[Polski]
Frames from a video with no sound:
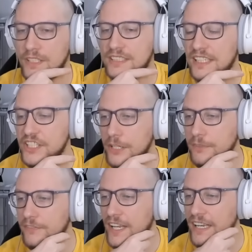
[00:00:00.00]
I
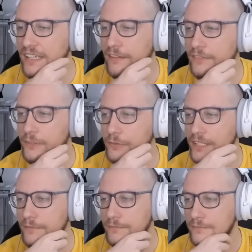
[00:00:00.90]
straciłem dwie lekkie
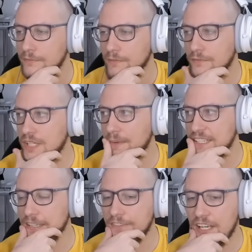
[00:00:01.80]
figury w
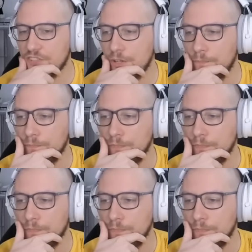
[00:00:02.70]
zamian za wieżę.